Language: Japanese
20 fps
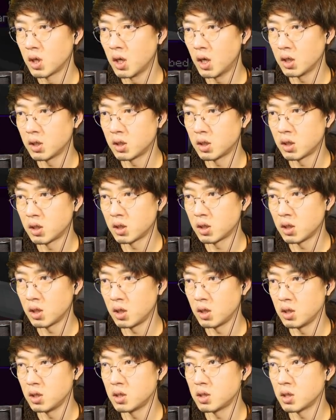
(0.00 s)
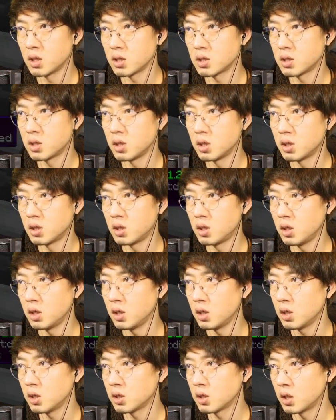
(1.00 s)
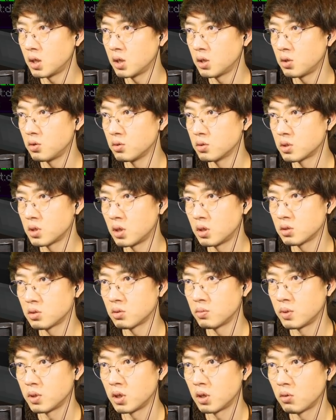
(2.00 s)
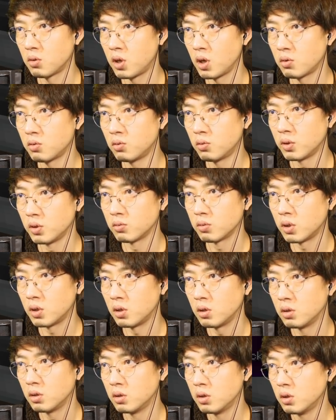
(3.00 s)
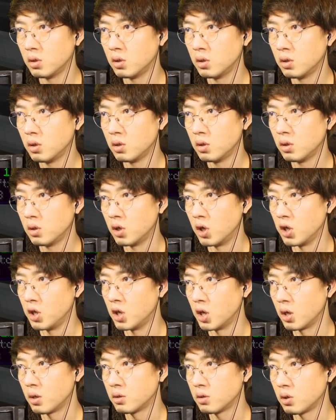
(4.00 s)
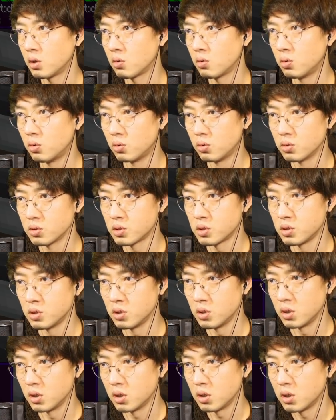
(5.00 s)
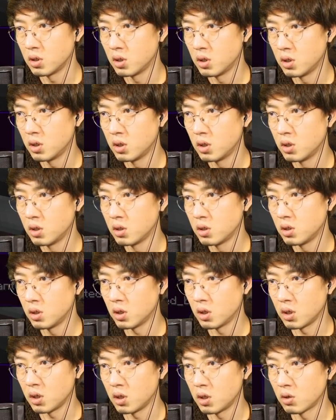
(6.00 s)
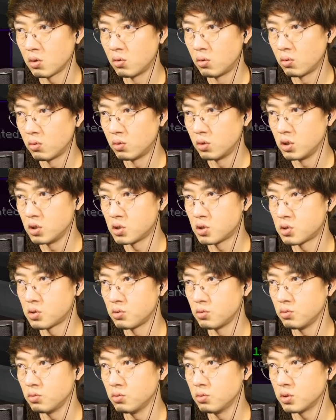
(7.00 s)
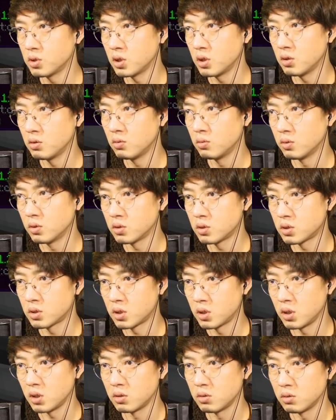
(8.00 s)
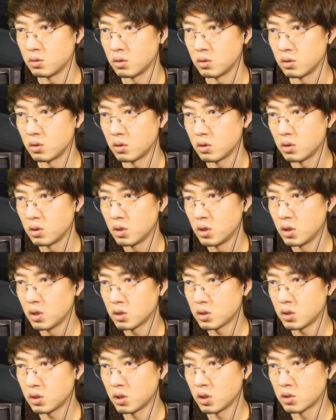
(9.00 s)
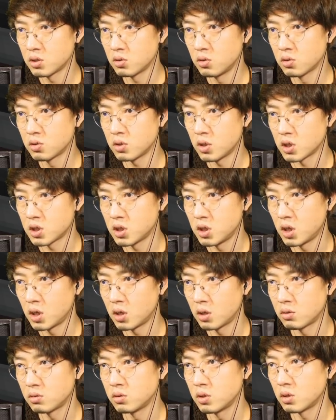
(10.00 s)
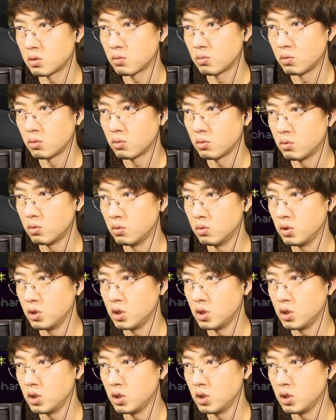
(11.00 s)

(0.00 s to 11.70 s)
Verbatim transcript: 合体させて、耐久3、ちょっと待って、逆の方がいいのか。あ、いいね。で、こうする。で、ここに修繕をつける。じゃあ、鉄のつらしいらなくなる。ここ